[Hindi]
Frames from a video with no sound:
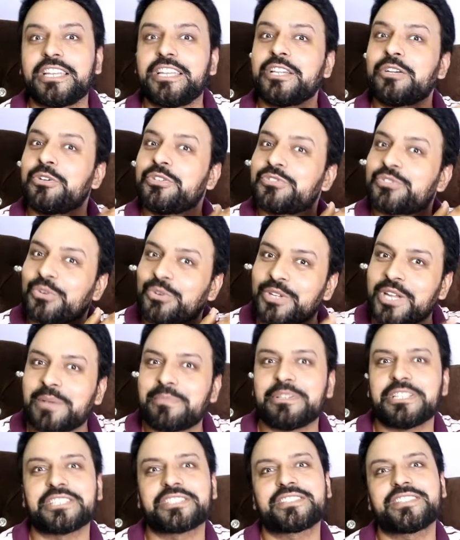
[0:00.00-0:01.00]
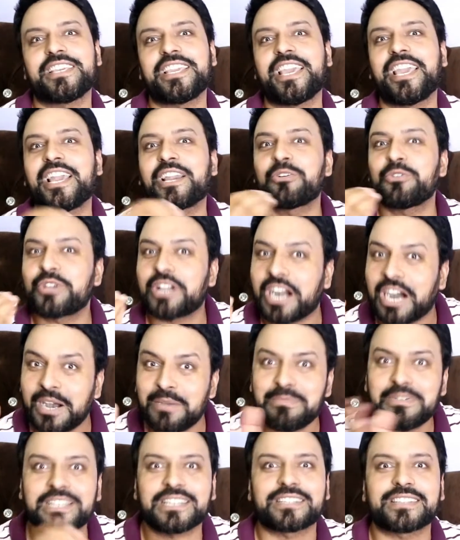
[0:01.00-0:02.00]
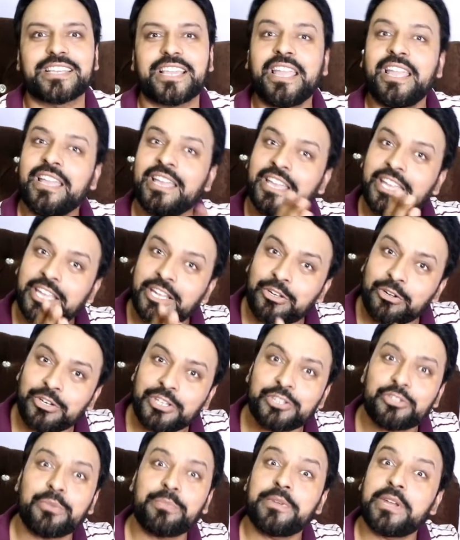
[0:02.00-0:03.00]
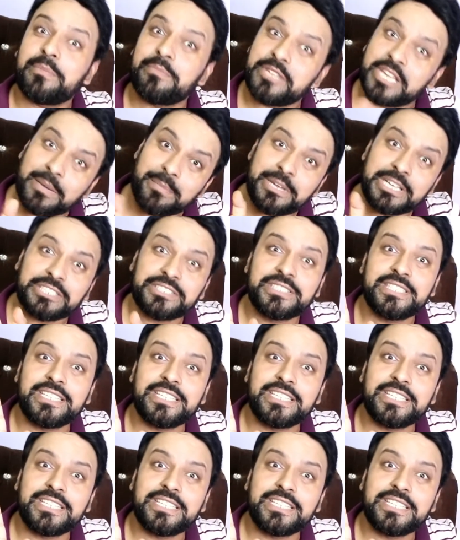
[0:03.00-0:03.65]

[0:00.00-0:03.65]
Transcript: के लिए कोई सोना बेचते हैं कोई काम करते हैं इन्होंने तो अपना मियाँ बेच